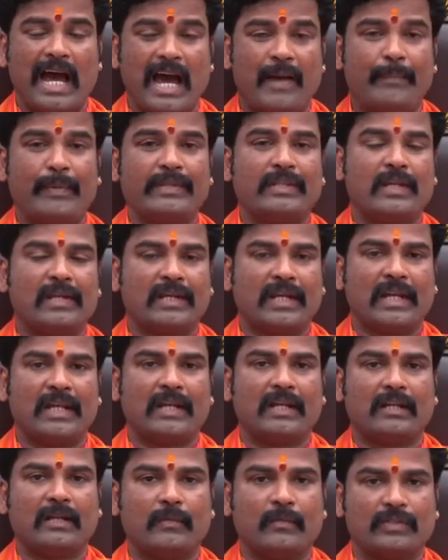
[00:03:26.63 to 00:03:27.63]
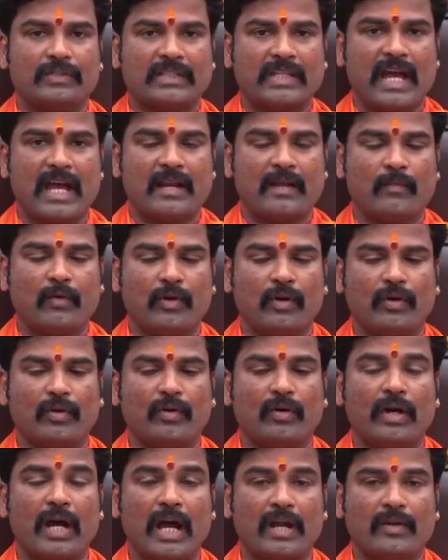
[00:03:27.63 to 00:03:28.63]
ఆపదలు కలగటము స్థానములో
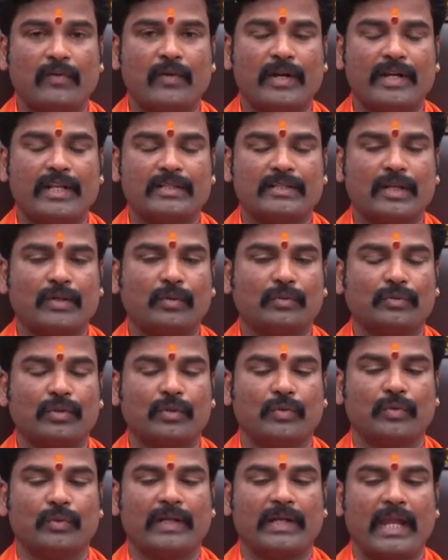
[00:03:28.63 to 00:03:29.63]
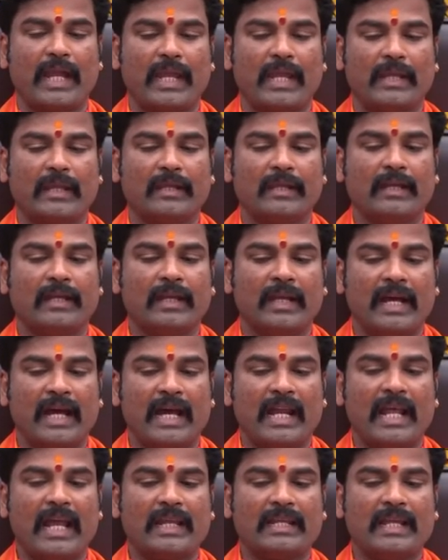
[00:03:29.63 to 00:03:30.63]
అటువంటి జరుగుతూ ఉంటాయి
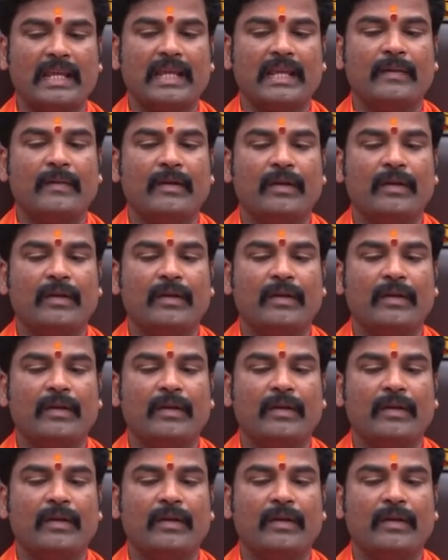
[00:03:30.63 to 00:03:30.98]
అలాగే